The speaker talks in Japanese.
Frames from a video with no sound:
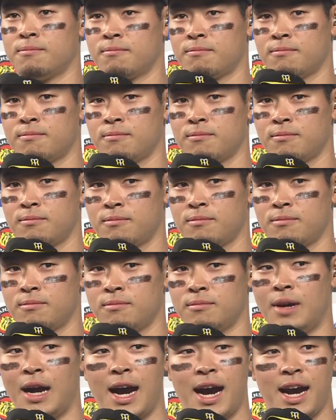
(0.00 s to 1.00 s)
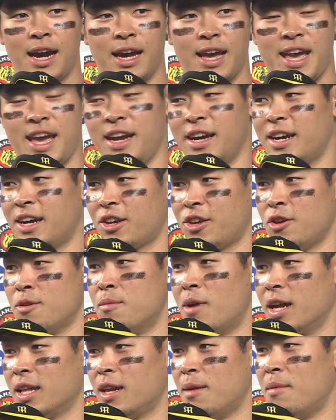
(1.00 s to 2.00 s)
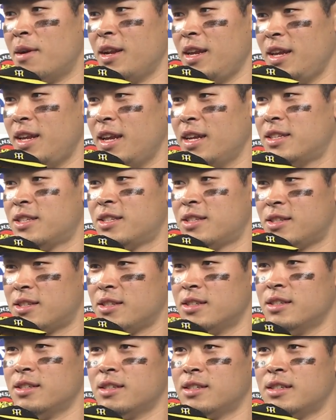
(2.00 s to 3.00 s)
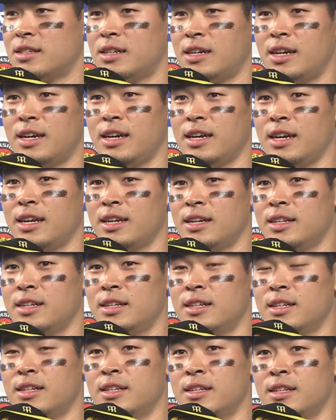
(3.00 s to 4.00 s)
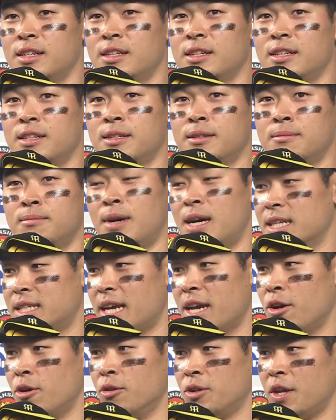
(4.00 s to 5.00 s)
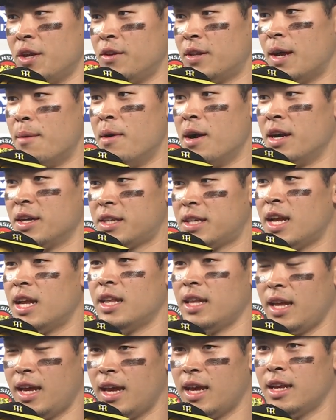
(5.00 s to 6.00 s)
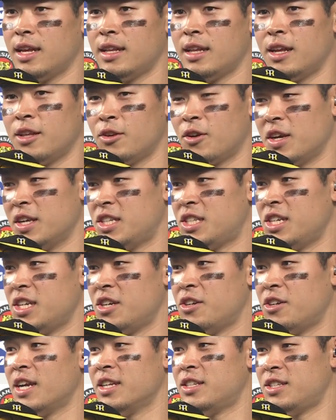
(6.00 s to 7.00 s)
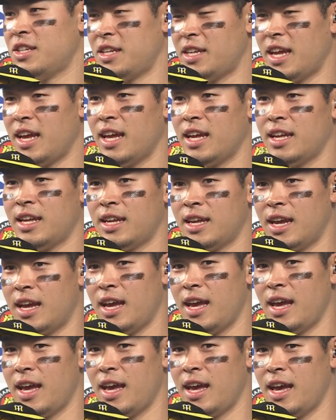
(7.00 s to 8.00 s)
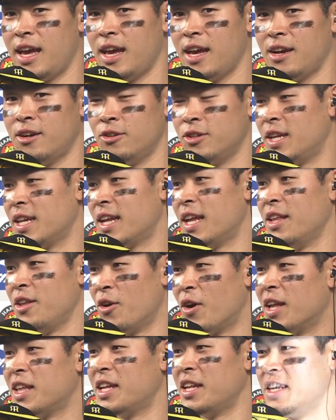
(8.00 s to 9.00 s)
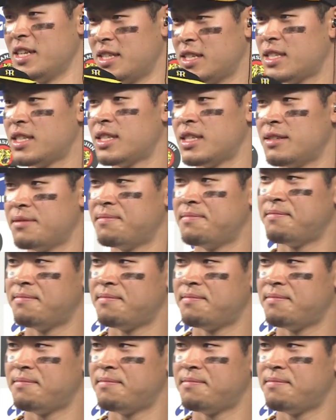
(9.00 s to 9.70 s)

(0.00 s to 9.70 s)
うん、まあ、変化球も頭に入れつつはいまあ、最後、打てる球が来たんでなんとか必死らいついて、えー、打てたんでよかったです。